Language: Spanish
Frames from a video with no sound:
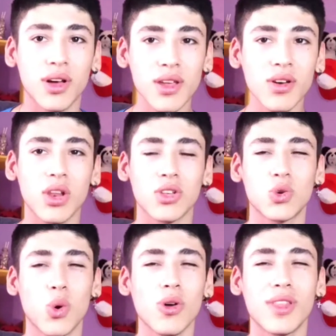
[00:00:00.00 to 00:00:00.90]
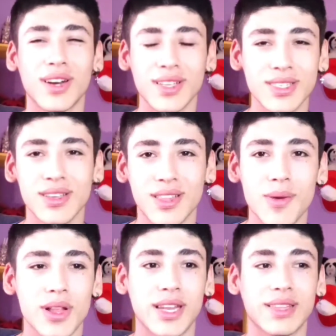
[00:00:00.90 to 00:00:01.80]
Creo que los juegos de Resident
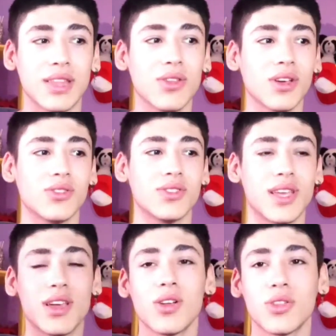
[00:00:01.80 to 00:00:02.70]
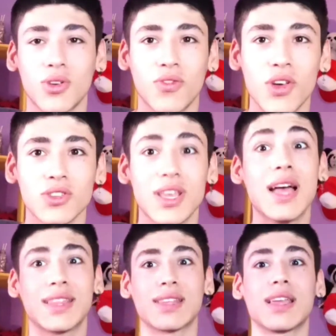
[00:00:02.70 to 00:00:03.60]
Evil, tratando de conseguir los trofeos,
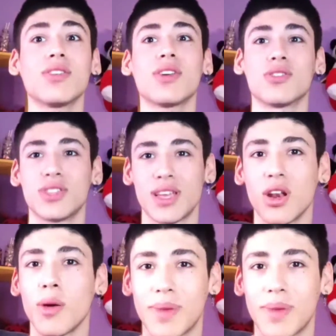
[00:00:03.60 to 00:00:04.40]
tratando de conseguir los